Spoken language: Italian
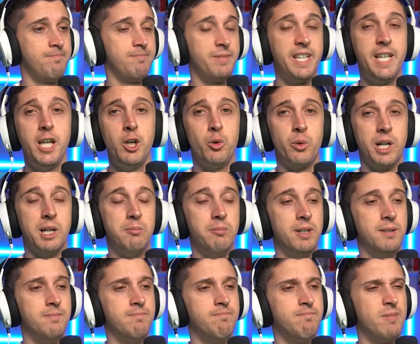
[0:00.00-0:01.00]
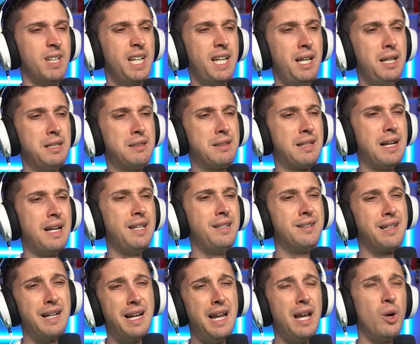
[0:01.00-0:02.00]
Kyurem, che tra i
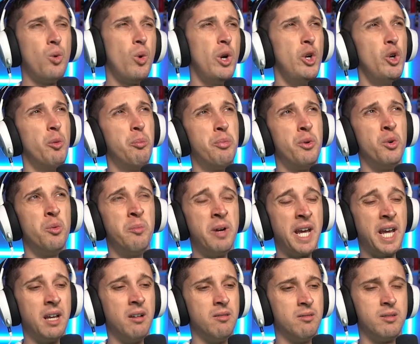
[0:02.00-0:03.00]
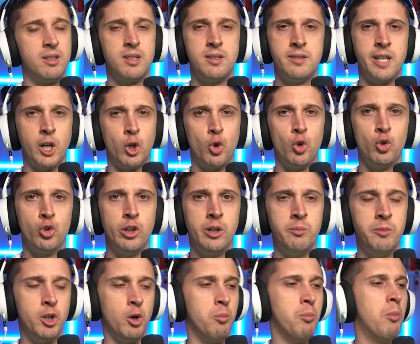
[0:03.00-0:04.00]
tre è quello più me, secondo il
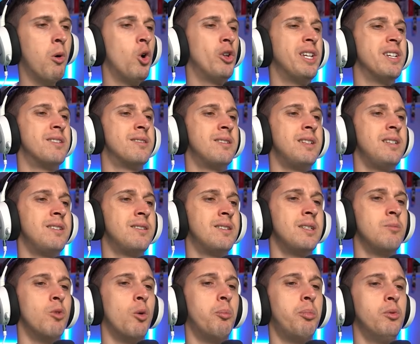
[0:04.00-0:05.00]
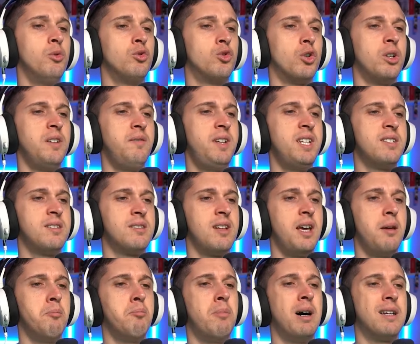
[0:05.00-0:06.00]
mio modestissimo punto di vista
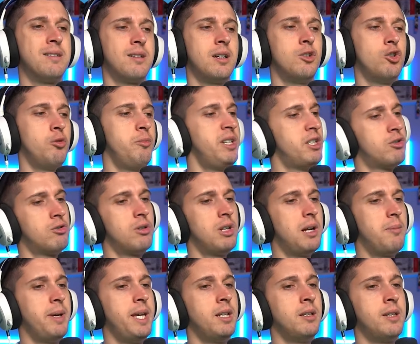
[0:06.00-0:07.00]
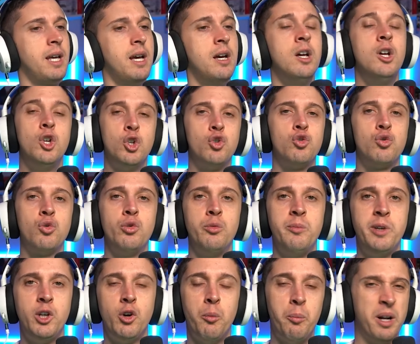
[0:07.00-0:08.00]
e basandomi solamente sul
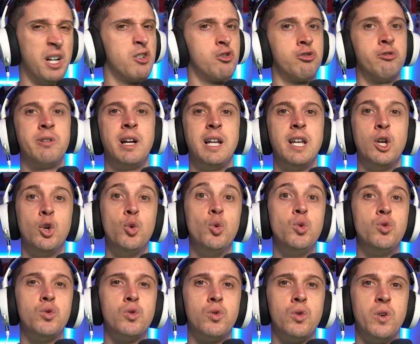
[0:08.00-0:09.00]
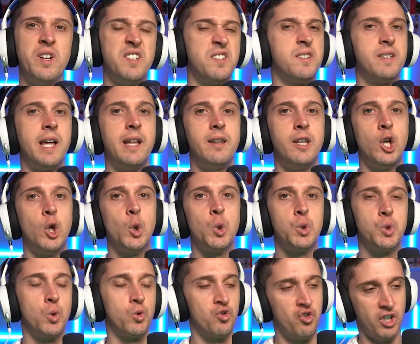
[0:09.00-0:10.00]
mio personale gusto estetico
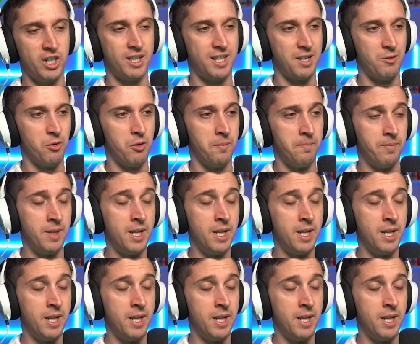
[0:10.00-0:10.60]
soggettivo.